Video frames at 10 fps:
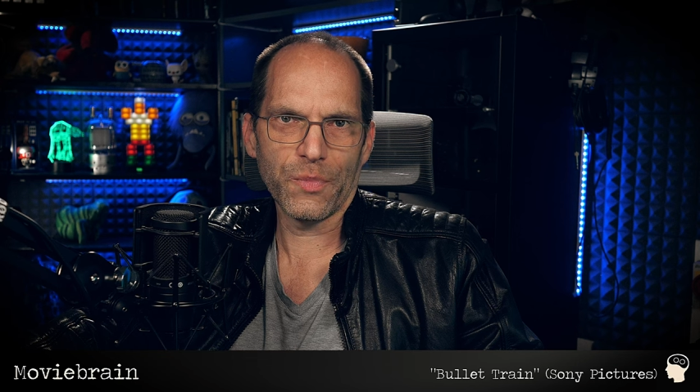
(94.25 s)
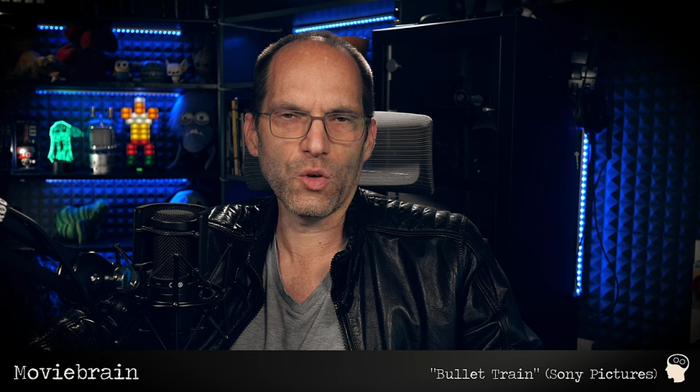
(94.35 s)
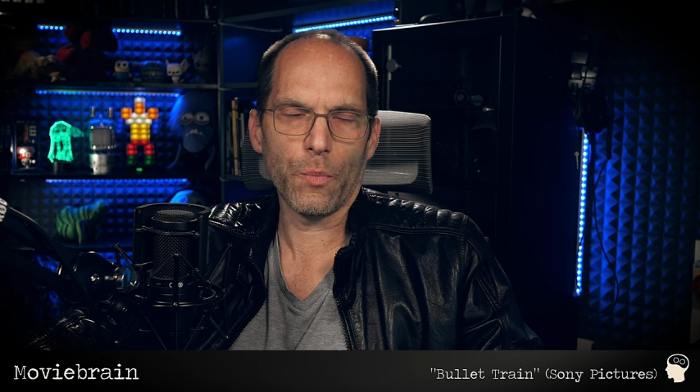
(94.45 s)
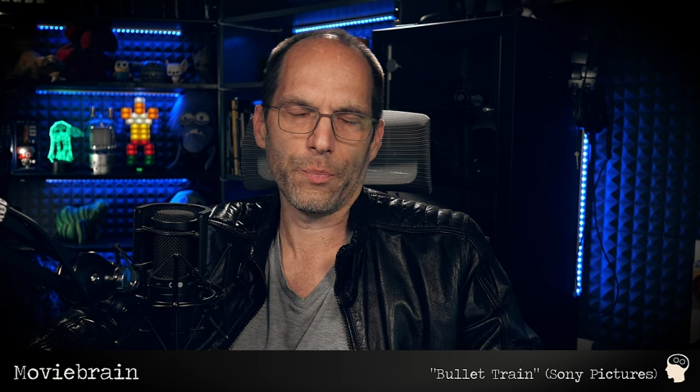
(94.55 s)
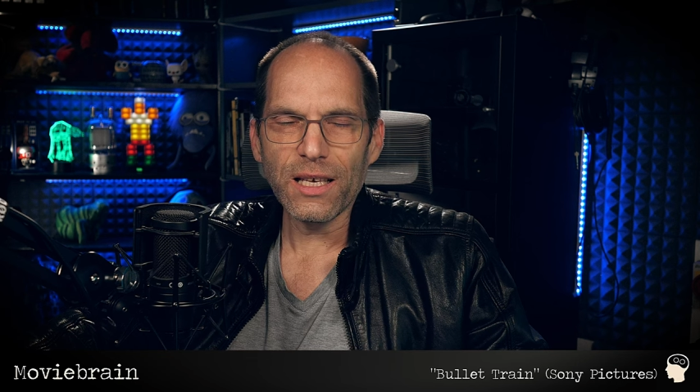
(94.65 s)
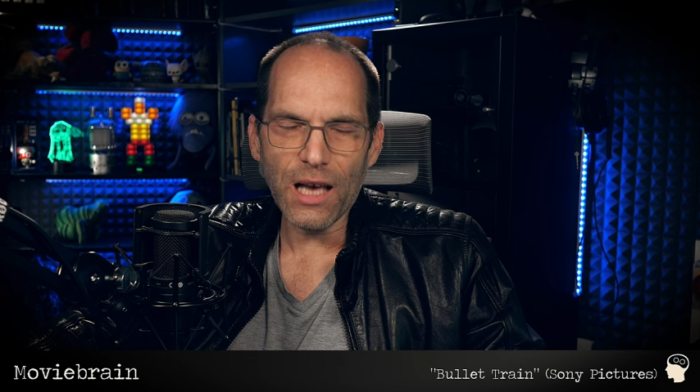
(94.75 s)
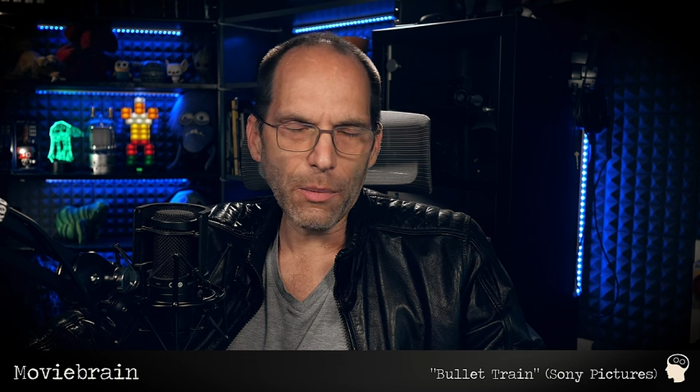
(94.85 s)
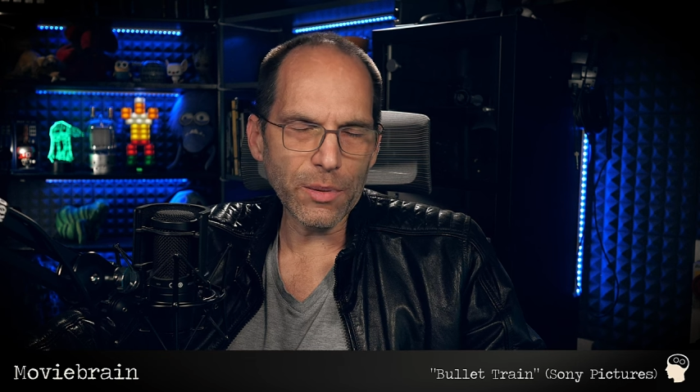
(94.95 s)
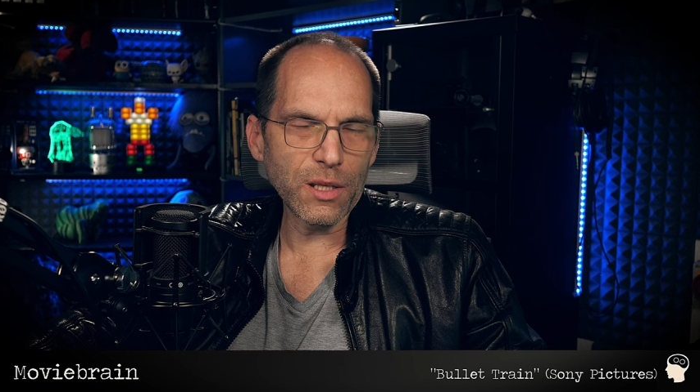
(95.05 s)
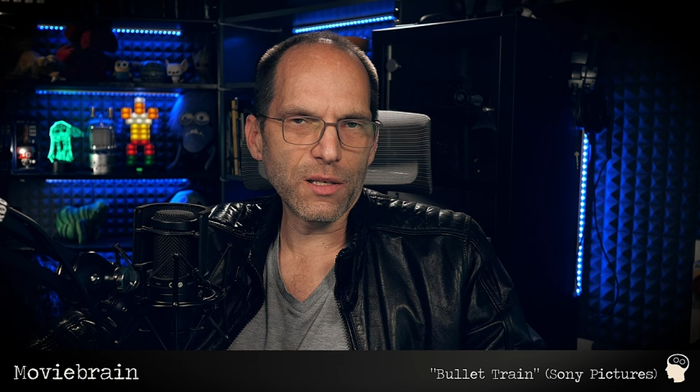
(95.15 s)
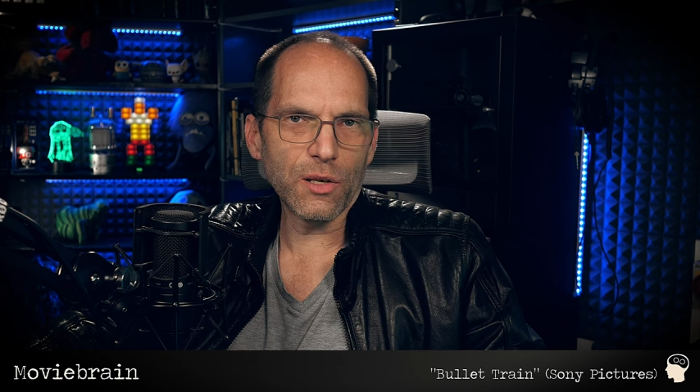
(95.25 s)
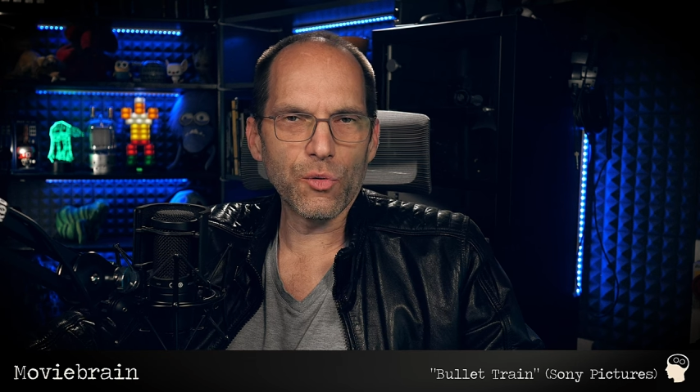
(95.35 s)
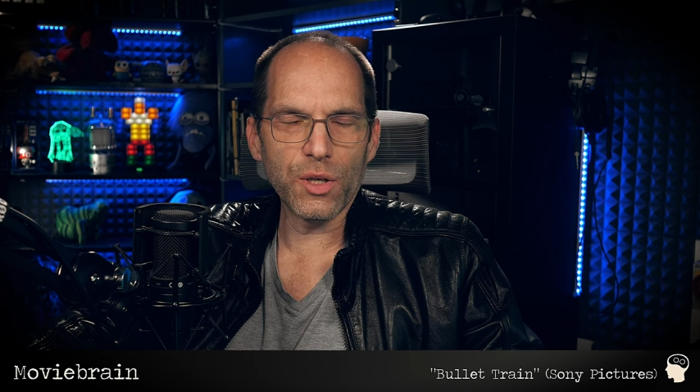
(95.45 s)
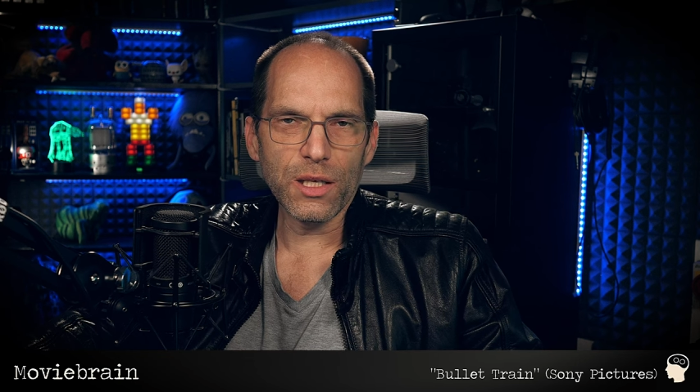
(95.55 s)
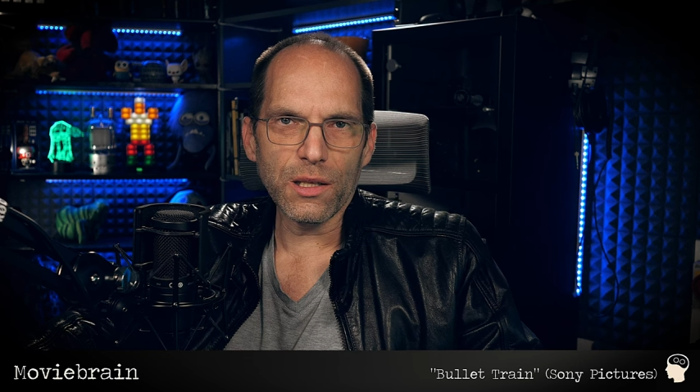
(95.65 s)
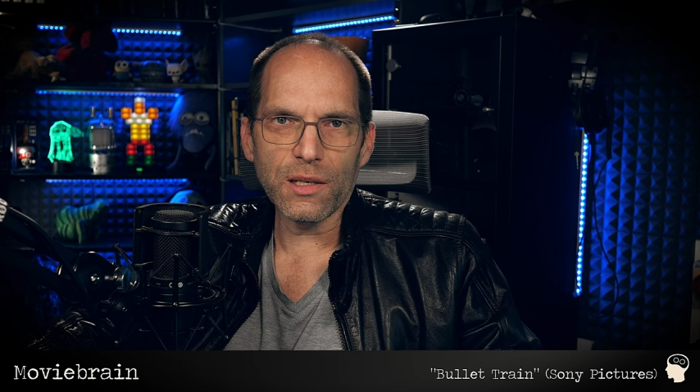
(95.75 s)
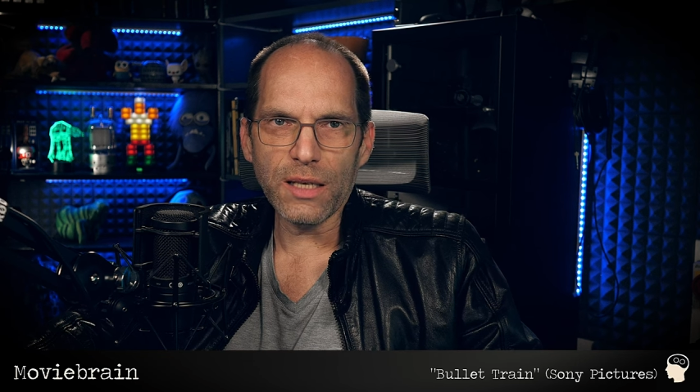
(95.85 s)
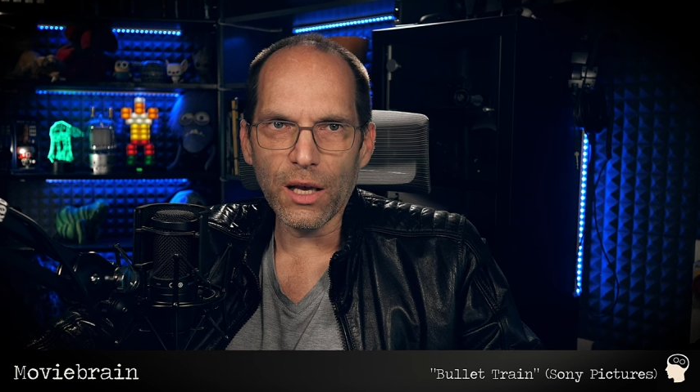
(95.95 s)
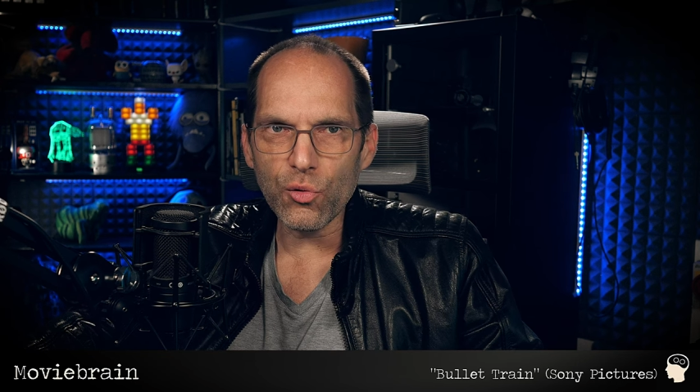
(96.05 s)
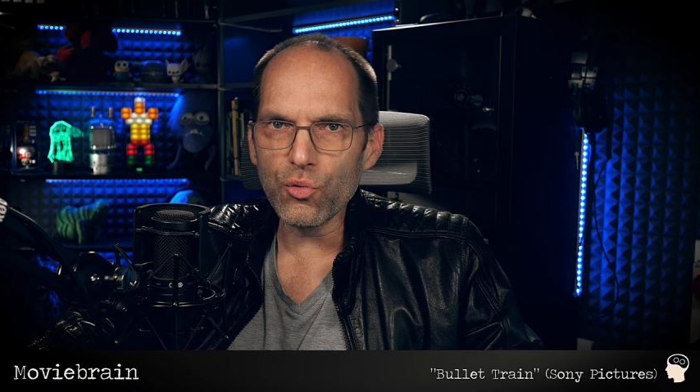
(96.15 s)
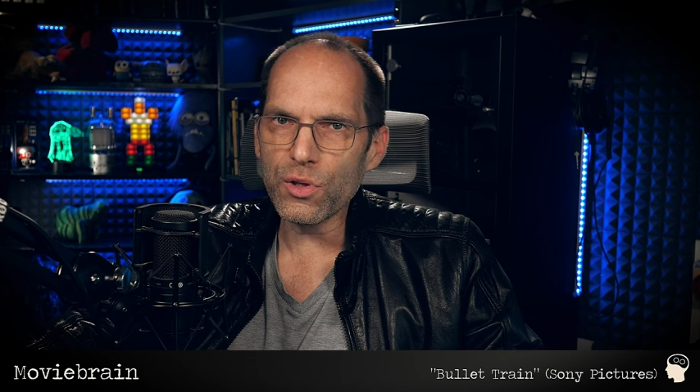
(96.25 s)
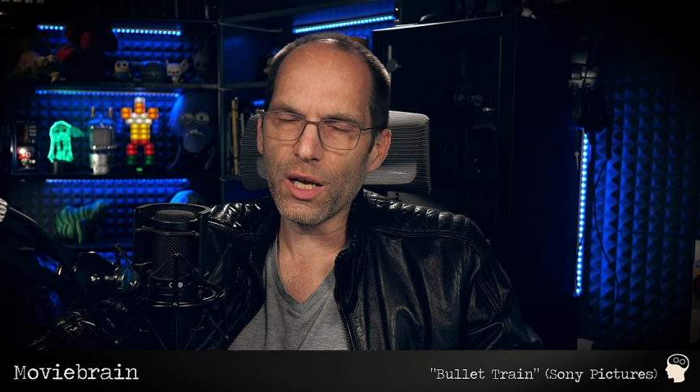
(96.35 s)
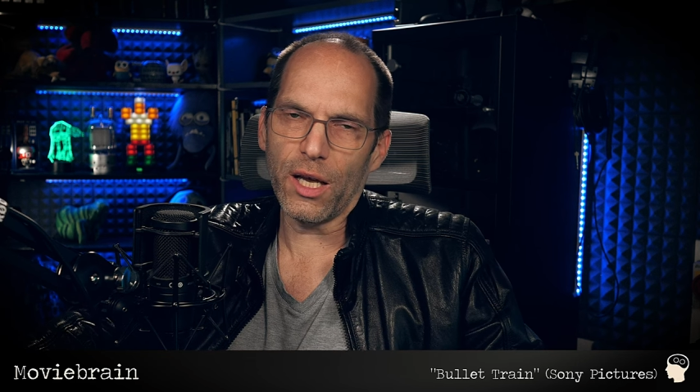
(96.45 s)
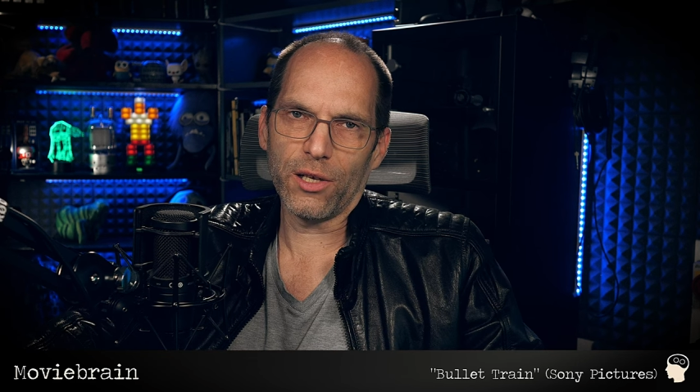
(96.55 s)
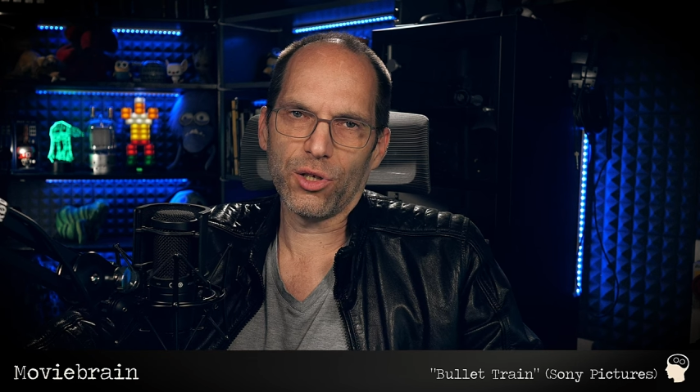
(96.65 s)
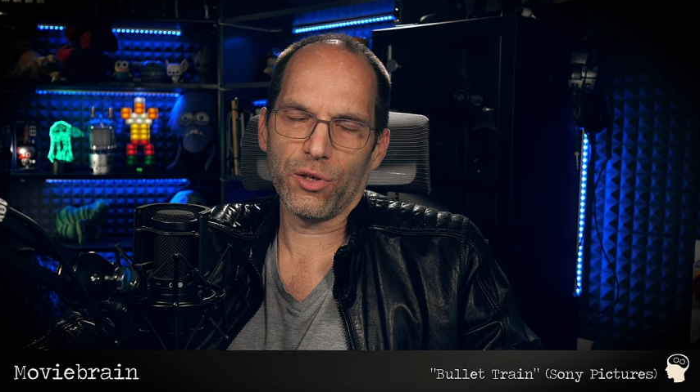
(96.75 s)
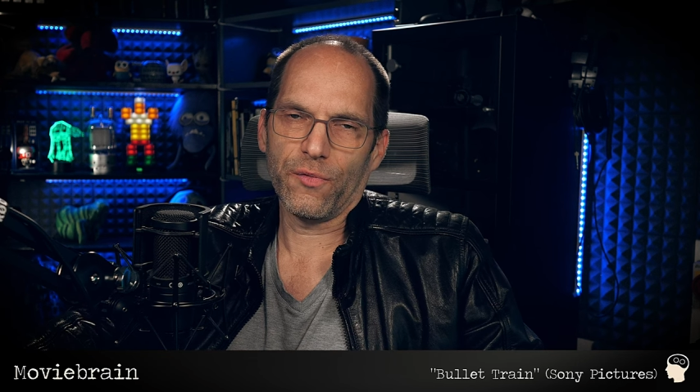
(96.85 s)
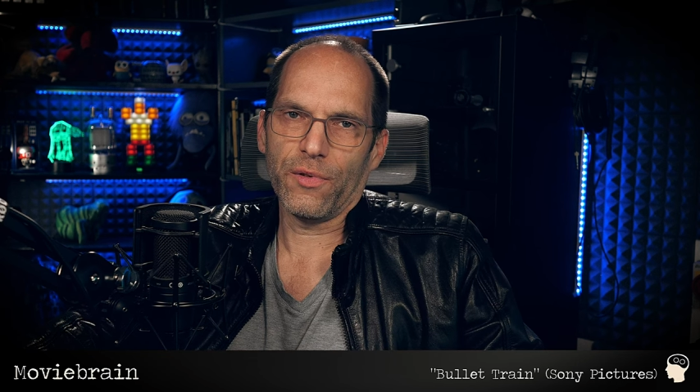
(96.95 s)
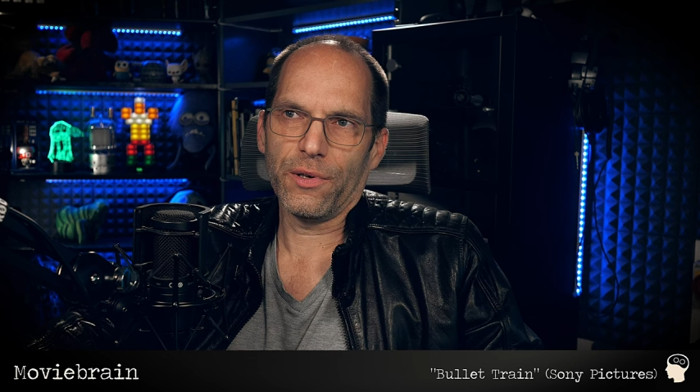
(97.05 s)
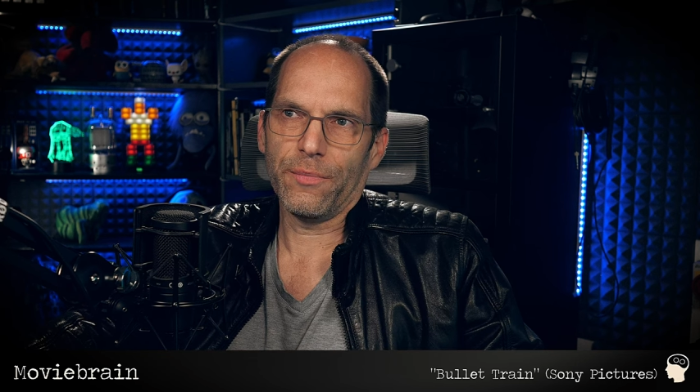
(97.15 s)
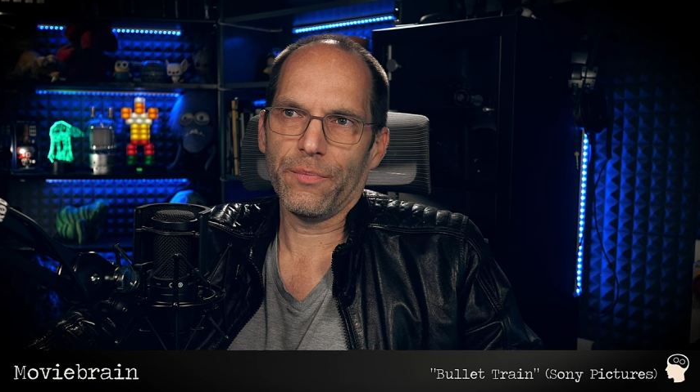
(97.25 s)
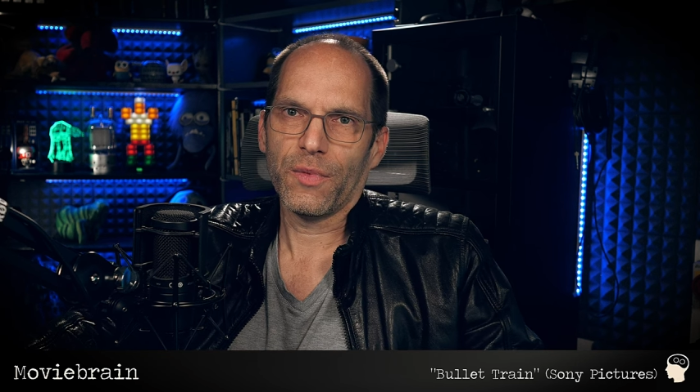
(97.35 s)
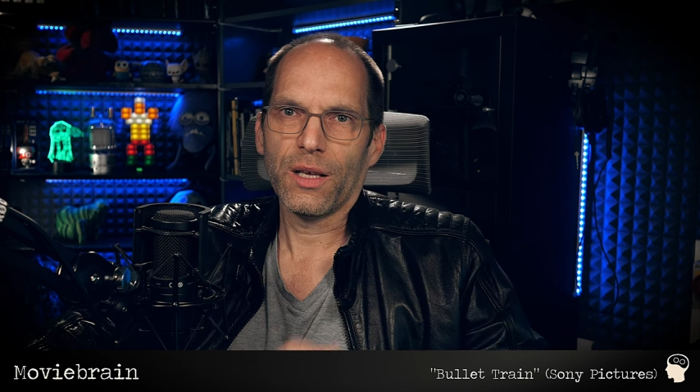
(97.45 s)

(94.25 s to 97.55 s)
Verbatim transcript: So, ich habe aber die Theorie, dass ein guter Actionfilm,